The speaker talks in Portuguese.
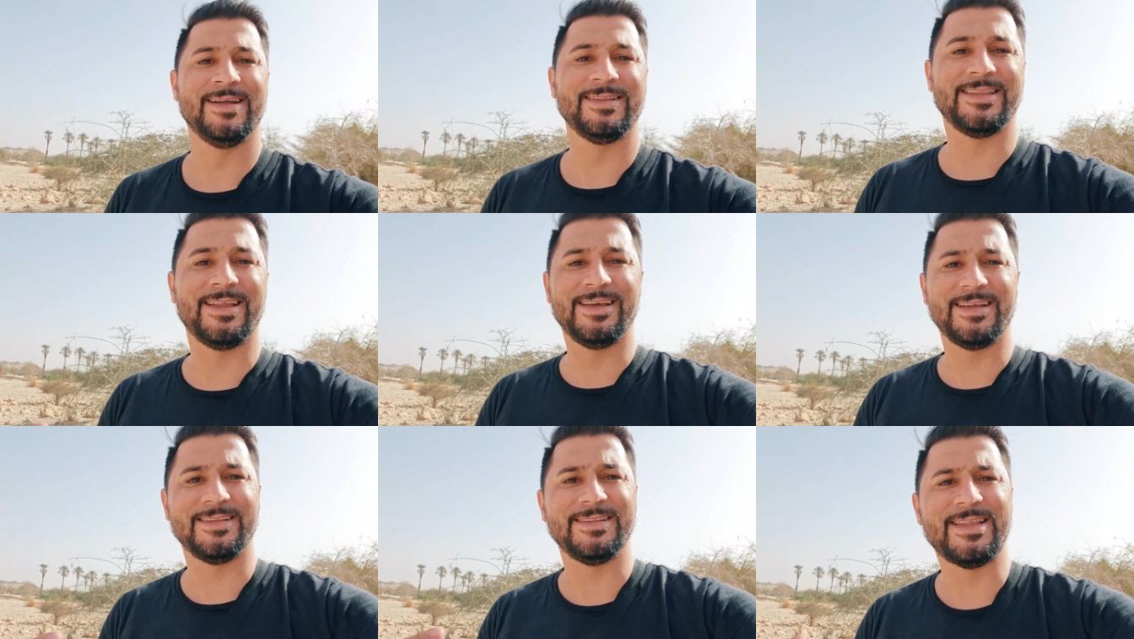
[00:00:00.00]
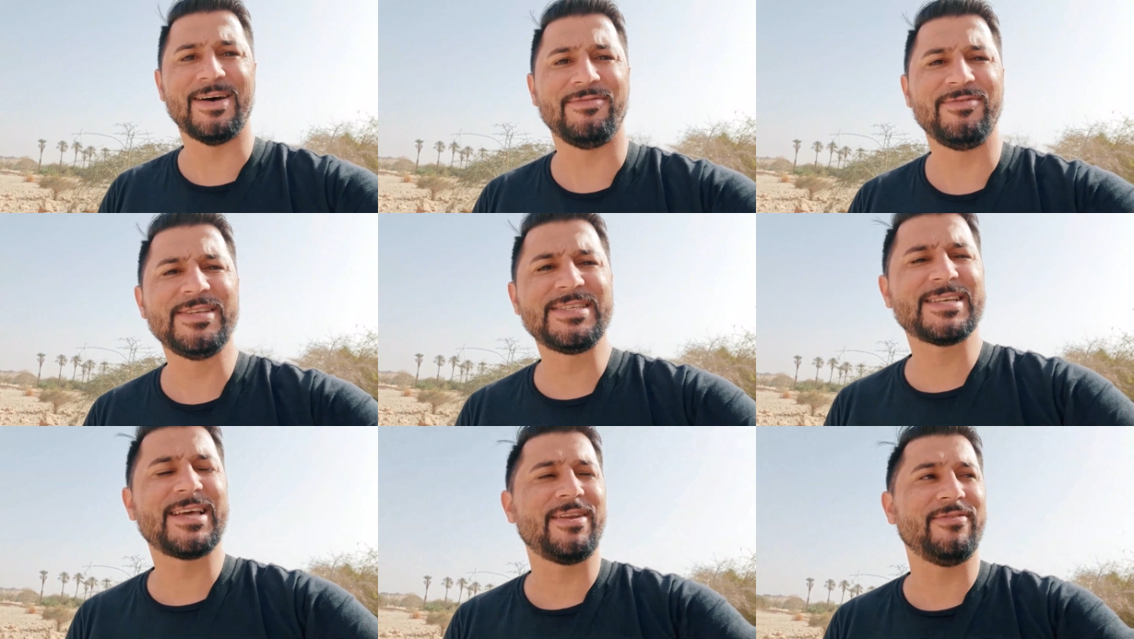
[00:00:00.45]
né,
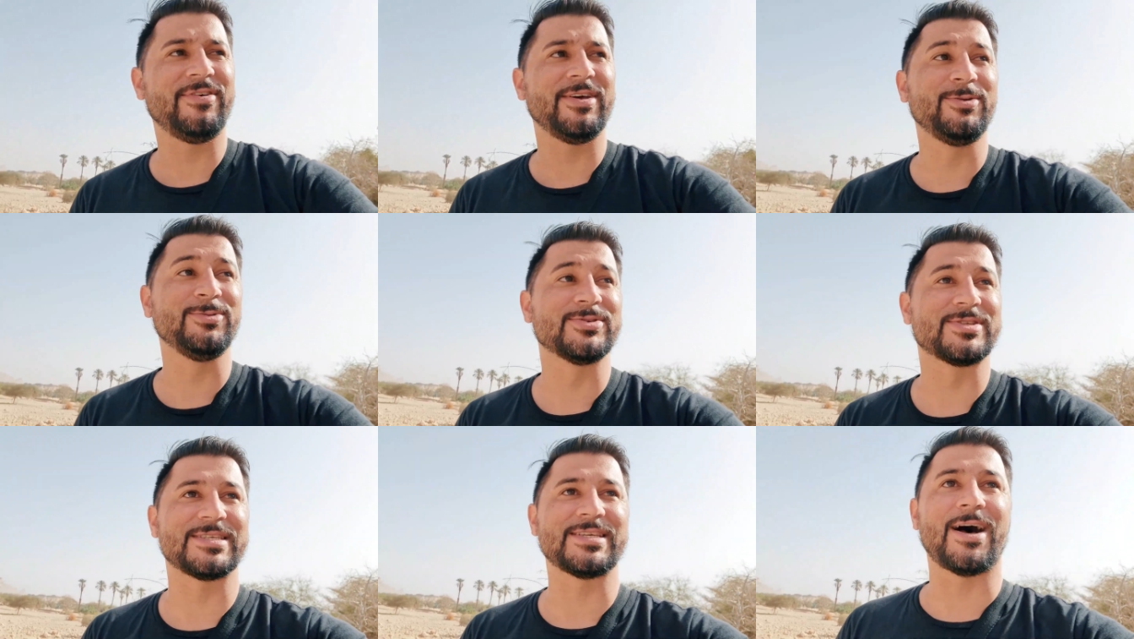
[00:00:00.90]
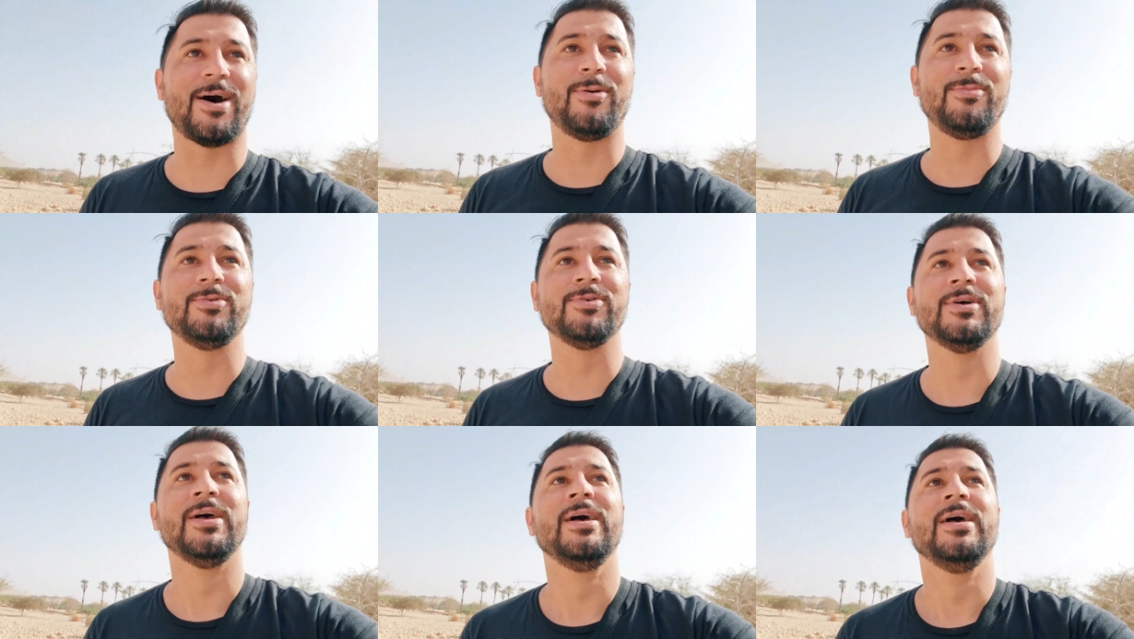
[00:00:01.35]
Davi escrever um
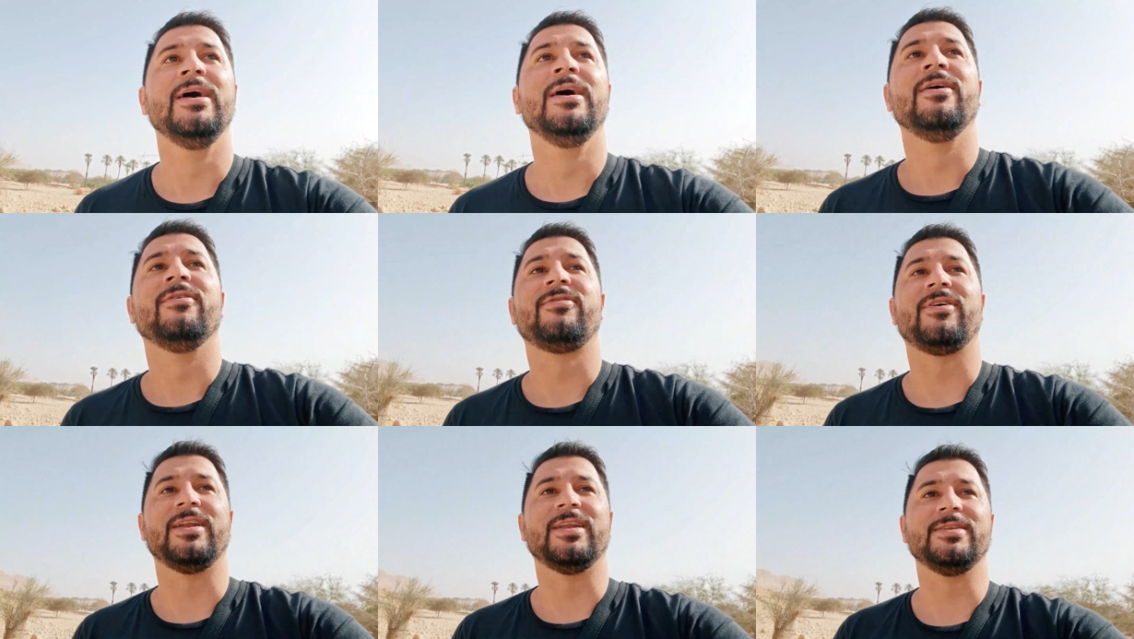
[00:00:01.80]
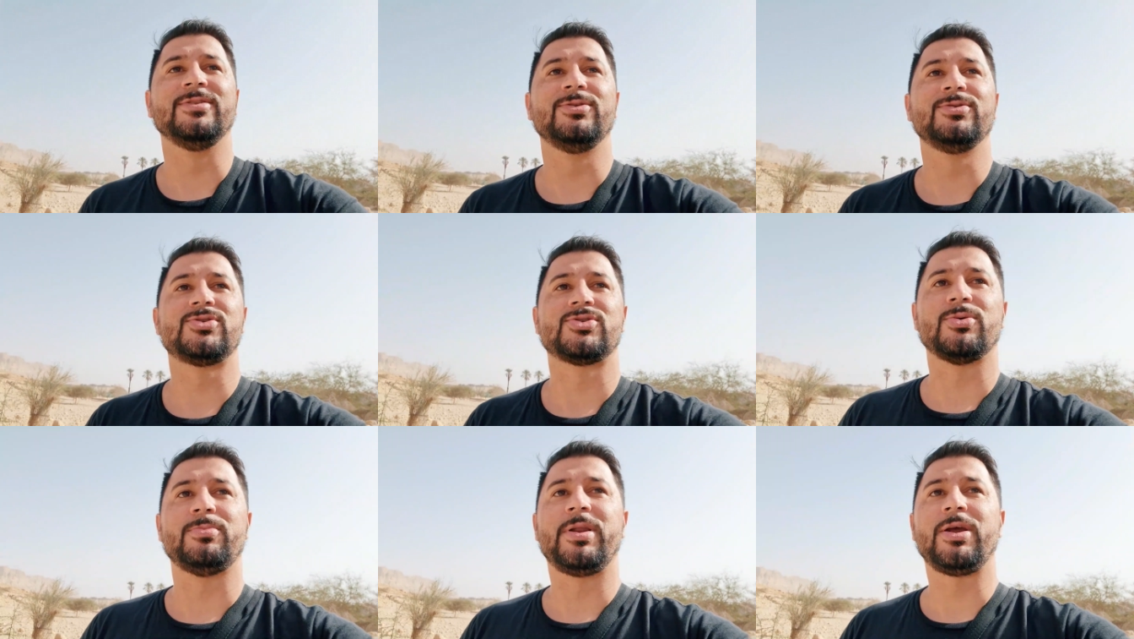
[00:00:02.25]
salmo falando
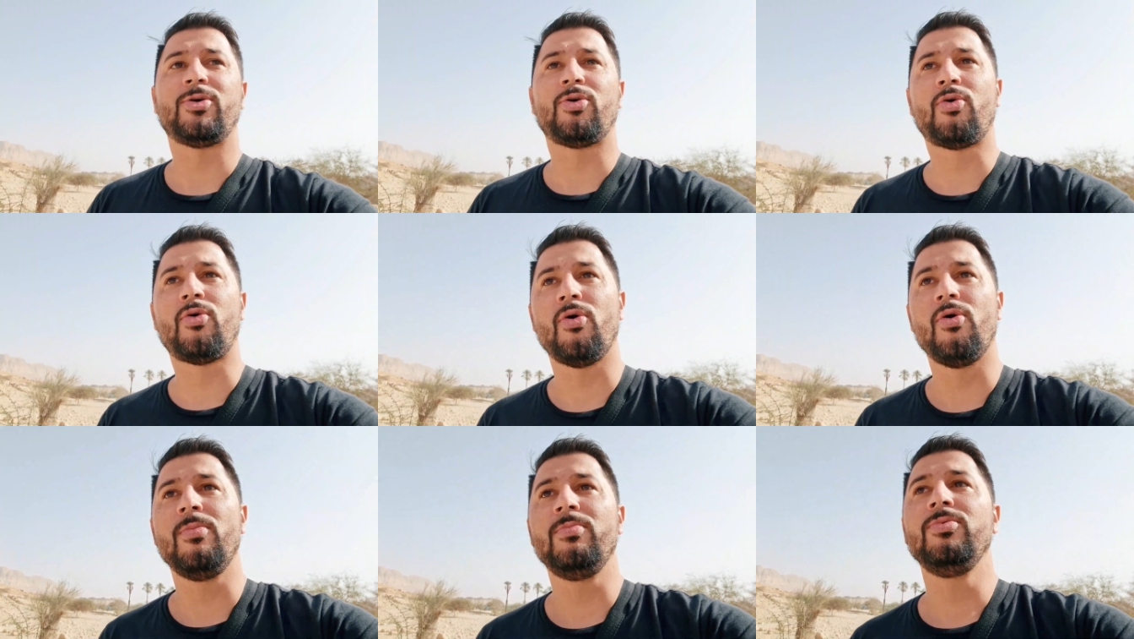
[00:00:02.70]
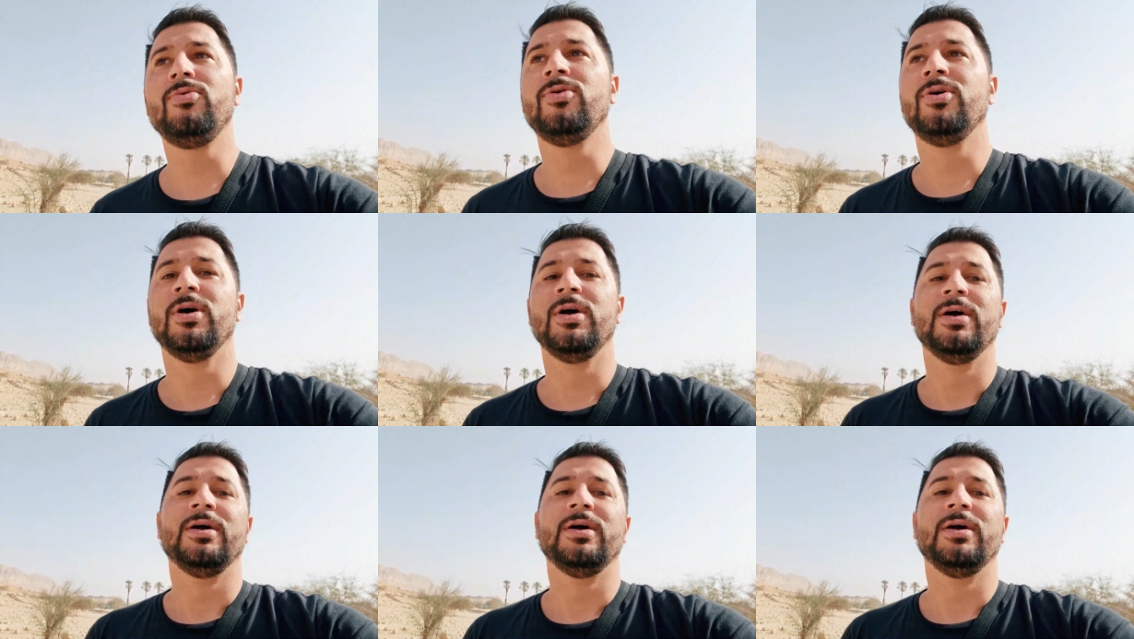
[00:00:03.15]
sobre como